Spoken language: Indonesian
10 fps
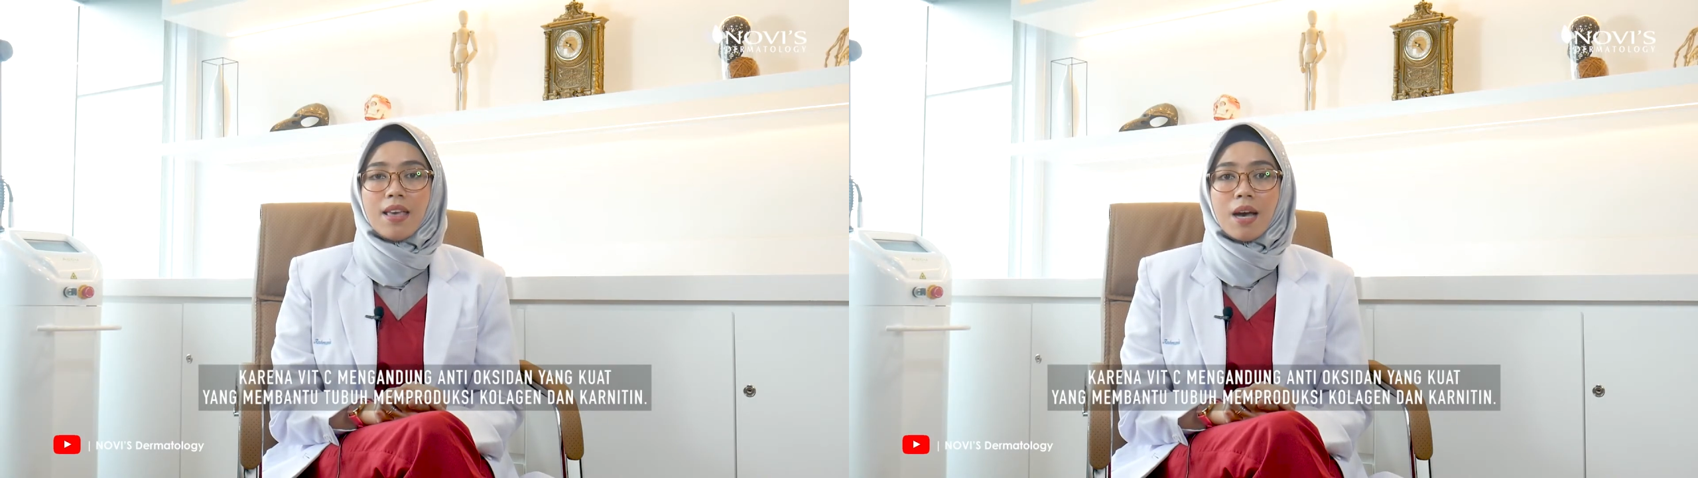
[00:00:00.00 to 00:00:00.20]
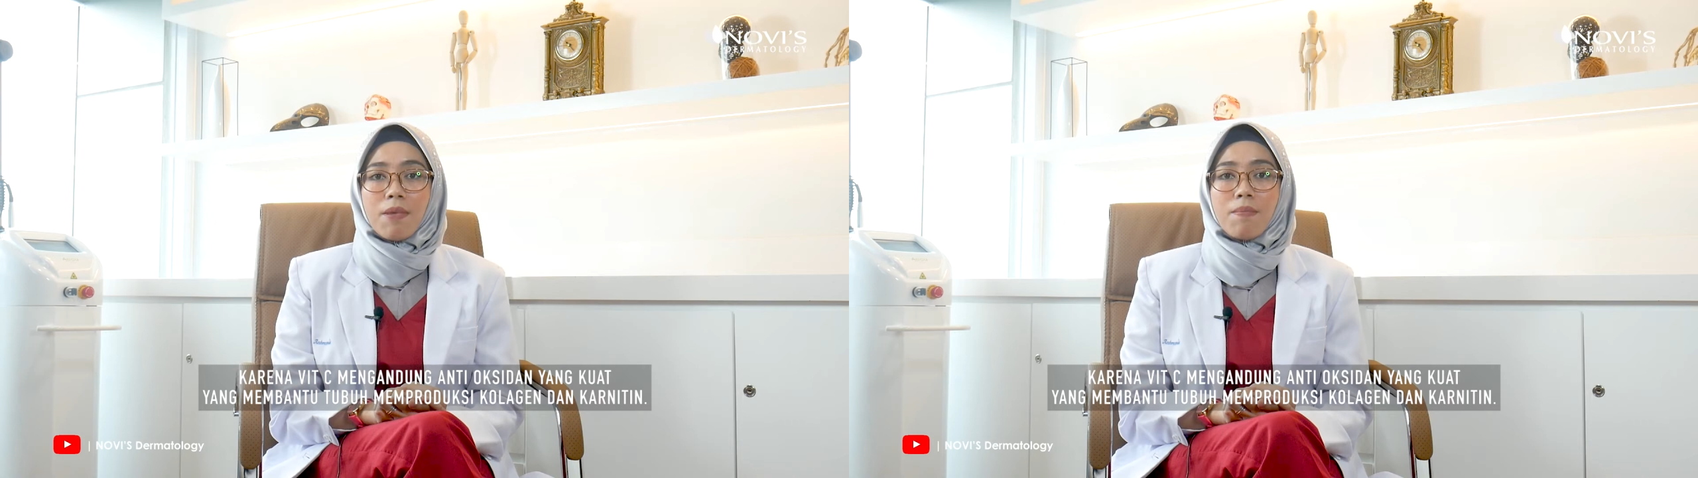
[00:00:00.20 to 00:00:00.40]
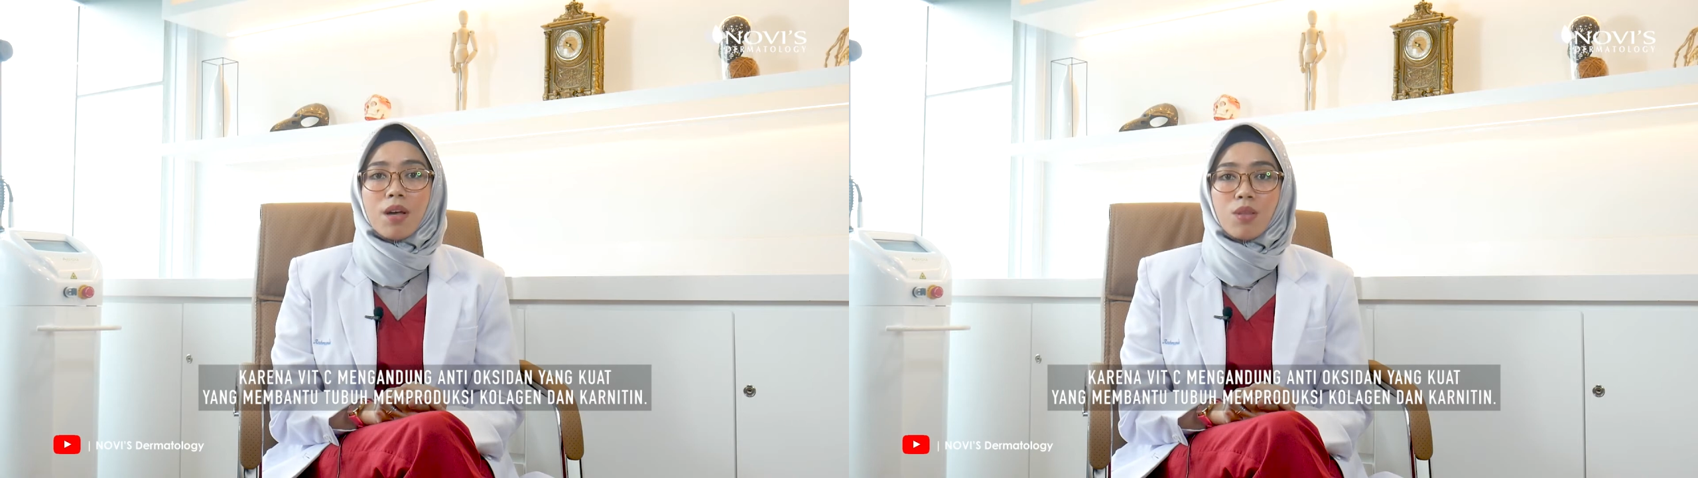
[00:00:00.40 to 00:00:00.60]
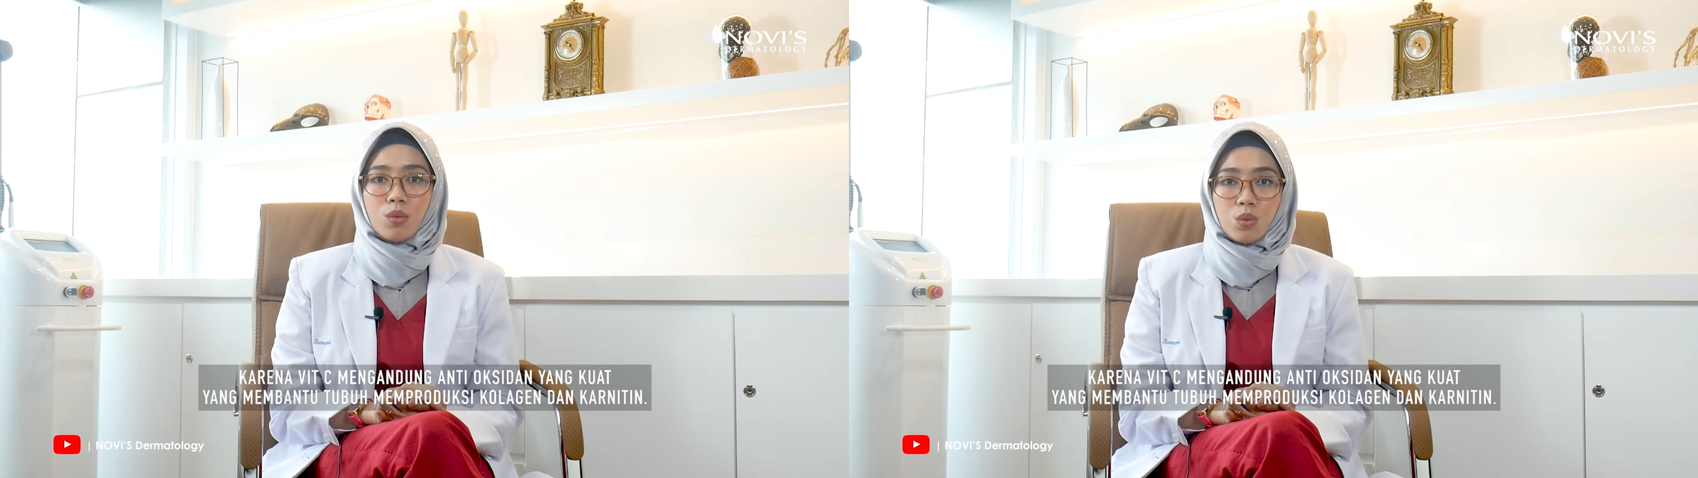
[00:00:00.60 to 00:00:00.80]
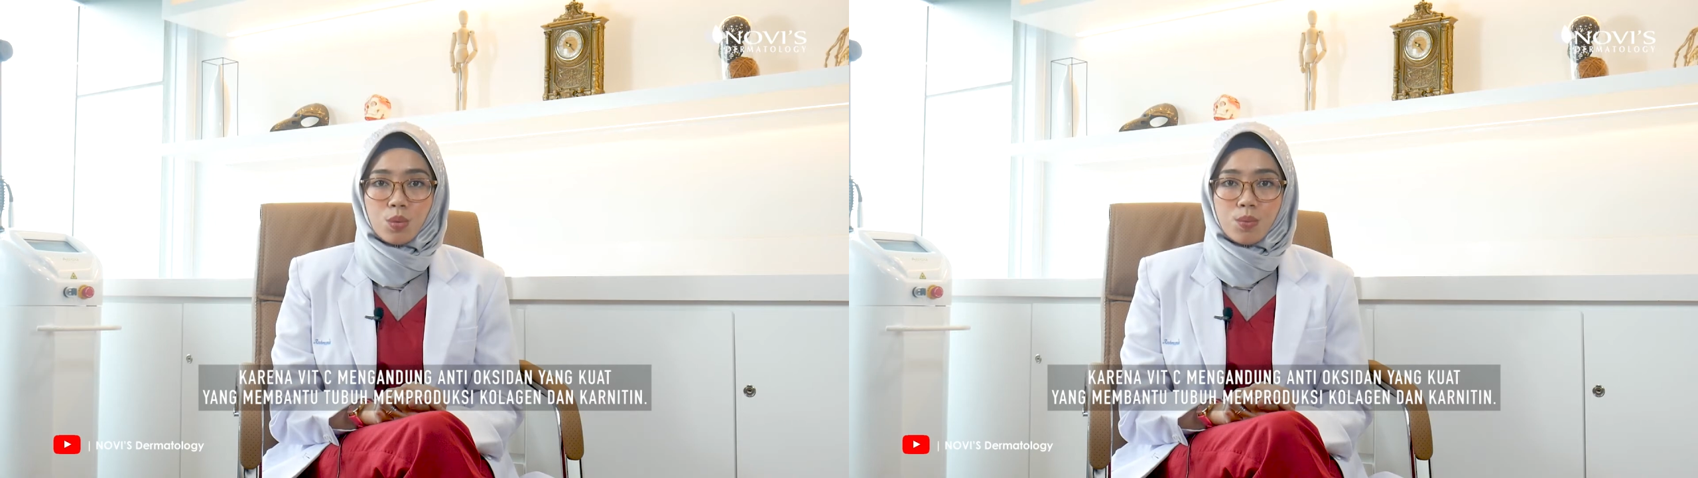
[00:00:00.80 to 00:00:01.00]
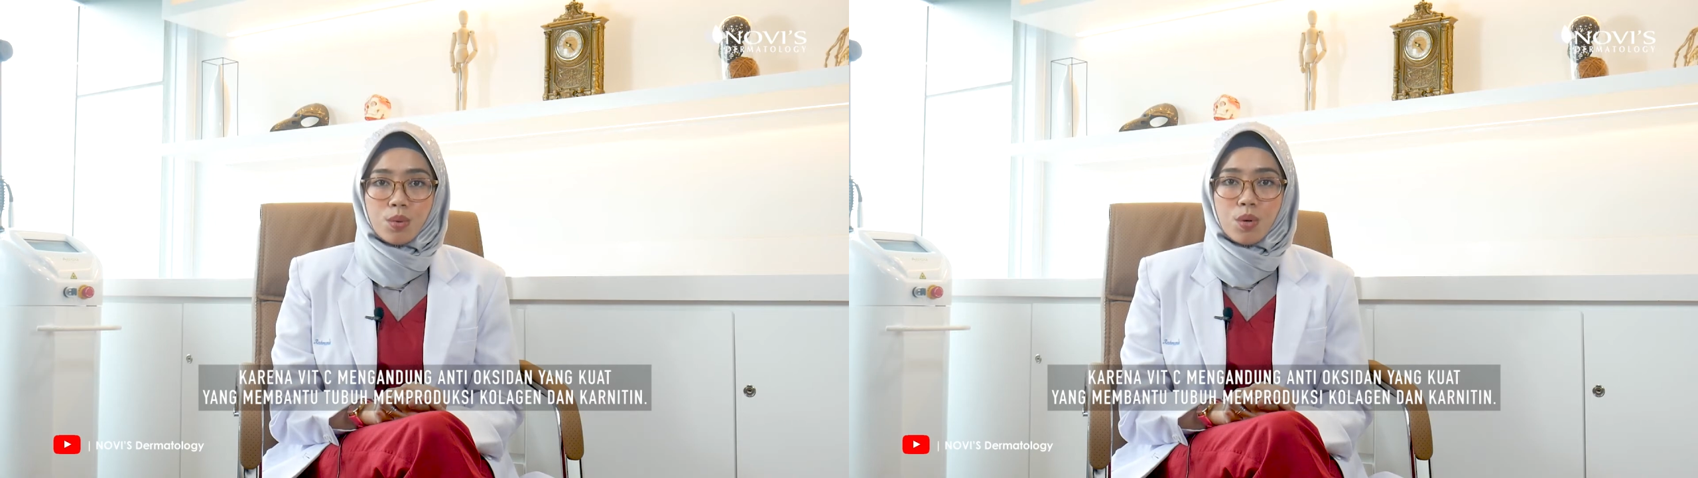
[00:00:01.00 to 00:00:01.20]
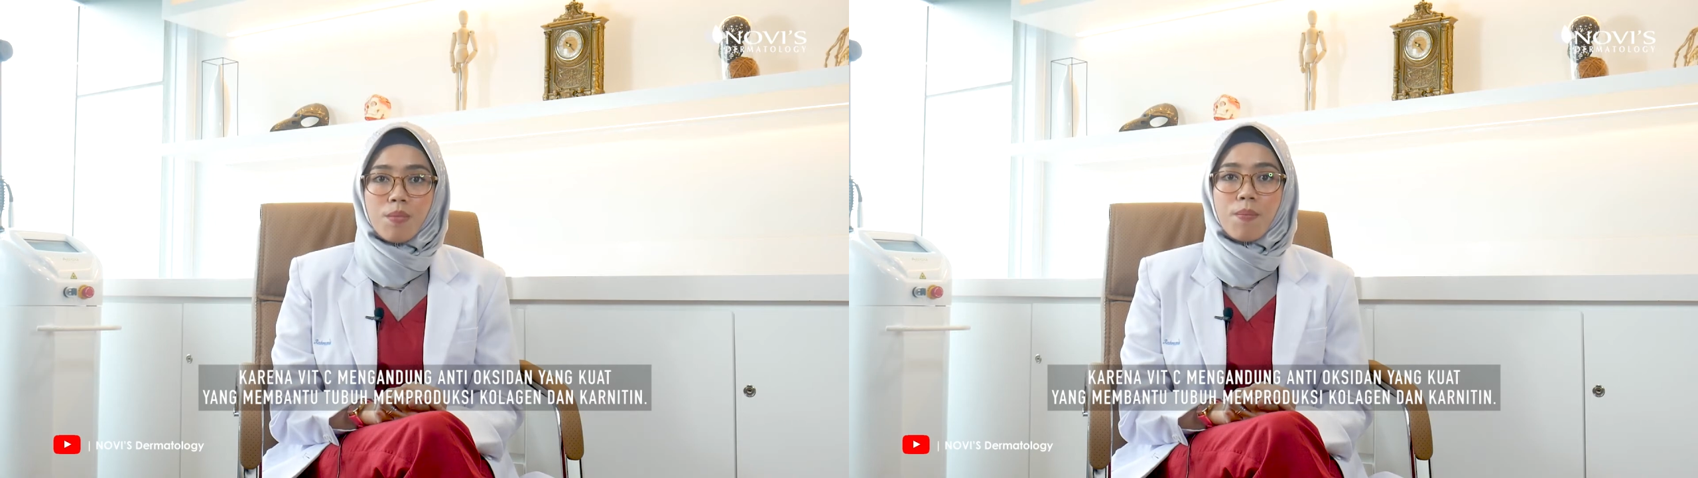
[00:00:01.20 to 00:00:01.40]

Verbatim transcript: yang membantu tubuh